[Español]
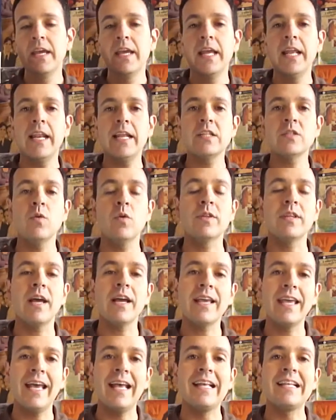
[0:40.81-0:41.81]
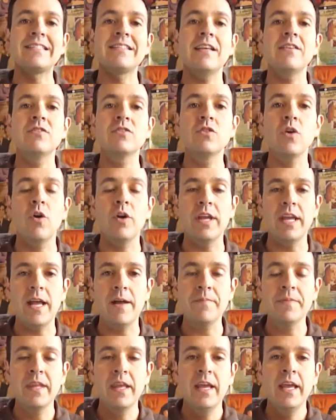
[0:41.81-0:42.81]
Y resulta que esta
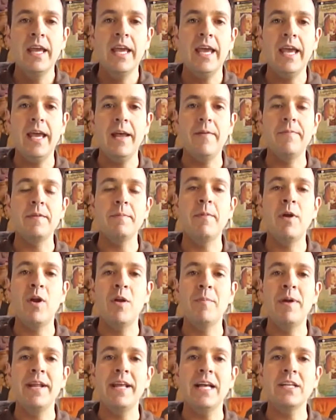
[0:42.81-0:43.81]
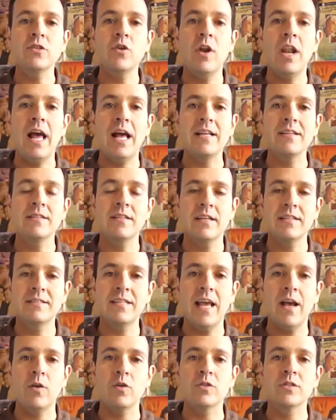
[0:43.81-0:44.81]
historia, eh, Manuel María Solás
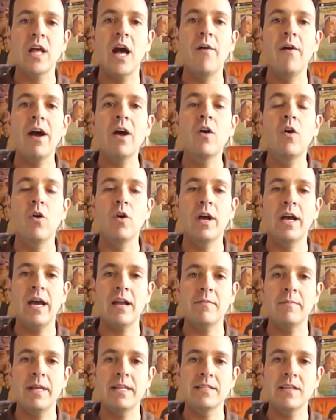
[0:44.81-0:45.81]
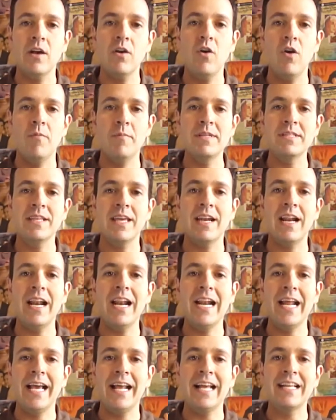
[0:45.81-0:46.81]
se acostaba con Carmenza Gómez, que era
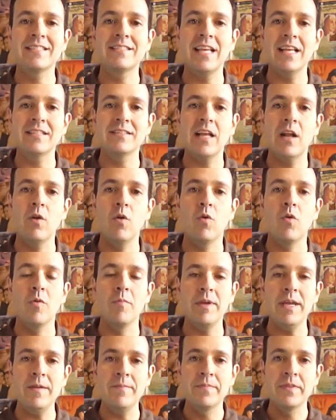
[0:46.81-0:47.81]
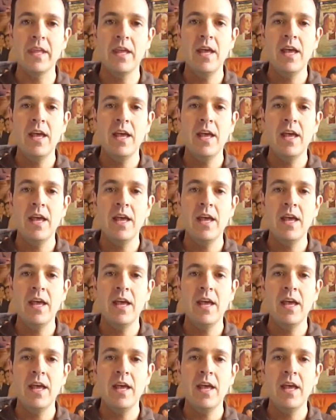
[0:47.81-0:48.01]
la negra sexta Lucumí,